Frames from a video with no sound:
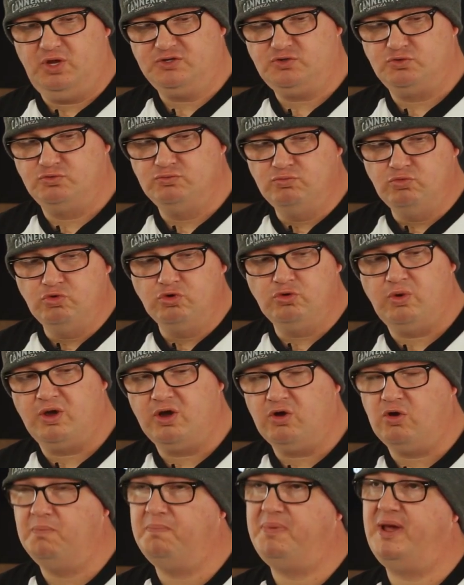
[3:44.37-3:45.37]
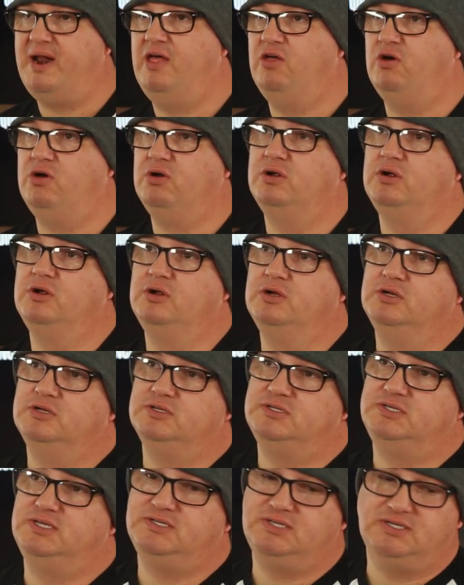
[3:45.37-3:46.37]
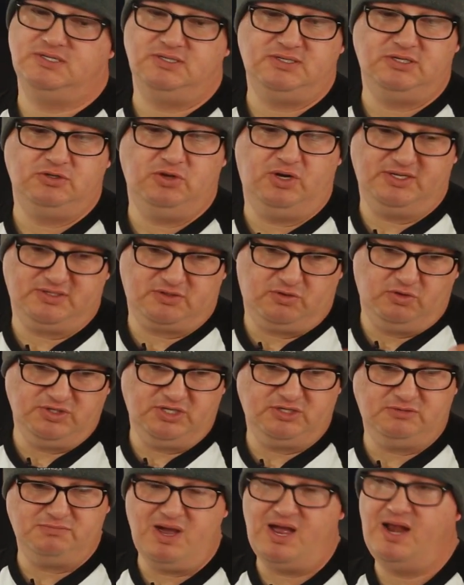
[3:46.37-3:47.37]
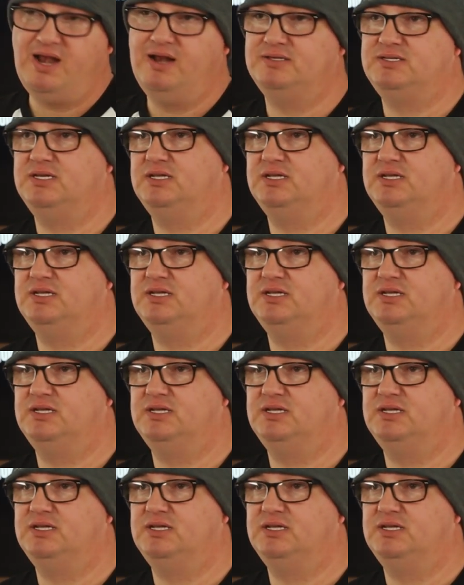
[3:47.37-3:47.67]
Es un muy buen comparador. Si estás haciendo las cosas mal,